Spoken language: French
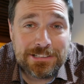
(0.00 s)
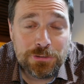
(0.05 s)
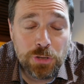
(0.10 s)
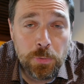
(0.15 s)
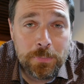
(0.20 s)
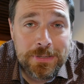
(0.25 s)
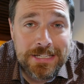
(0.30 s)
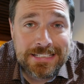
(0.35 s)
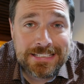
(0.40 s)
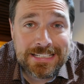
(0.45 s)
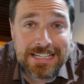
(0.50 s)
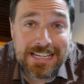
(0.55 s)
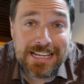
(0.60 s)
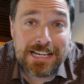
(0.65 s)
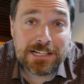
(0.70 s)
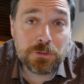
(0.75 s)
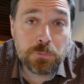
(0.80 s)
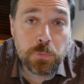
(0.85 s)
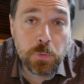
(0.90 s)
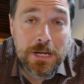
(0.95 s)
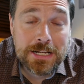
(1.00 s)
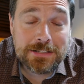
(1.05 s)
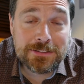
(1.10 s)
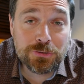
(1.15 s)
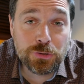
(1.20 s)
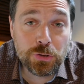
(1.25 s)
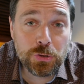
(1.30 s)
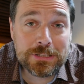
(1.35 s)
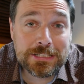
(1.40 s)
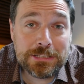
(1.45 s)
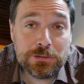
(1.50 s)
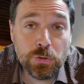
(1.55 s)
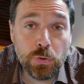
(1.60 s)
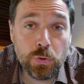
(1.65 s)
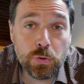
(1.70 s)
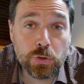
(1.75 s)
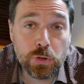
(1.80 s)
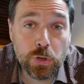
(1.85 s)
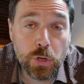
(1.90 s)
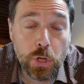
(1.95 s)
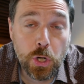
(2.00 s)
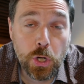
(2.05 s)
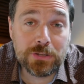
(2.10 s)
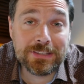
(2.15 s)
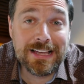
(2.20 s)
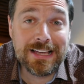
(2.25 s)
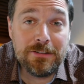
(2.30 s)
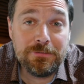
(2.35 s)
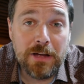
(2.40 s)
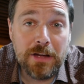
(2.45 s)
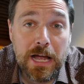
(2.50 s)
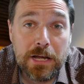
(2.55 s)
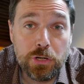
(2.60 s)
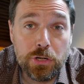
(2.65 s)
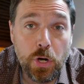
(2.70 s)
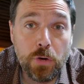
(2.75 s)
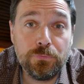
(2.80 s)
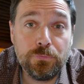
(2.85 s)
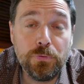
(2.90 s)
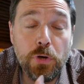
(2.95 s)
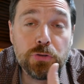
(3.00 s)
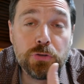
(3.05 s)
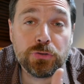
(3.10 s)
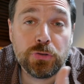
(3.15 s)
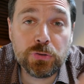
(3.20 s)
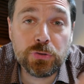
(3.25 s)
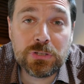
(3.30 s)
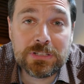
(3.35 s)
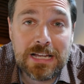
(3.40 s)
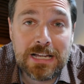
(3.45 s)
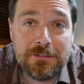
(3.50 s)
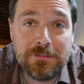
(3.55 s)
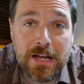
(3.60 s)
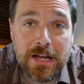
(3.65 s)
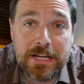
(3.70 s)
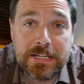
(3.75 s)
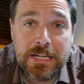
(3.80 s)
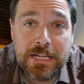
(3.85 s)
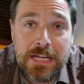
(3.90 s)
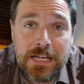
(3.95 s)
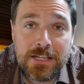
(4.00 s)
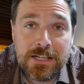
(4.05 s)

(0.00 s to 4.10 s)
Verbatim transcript: qui dominent et exploitent ceux qui n'ont que leur travail, leur force de travail,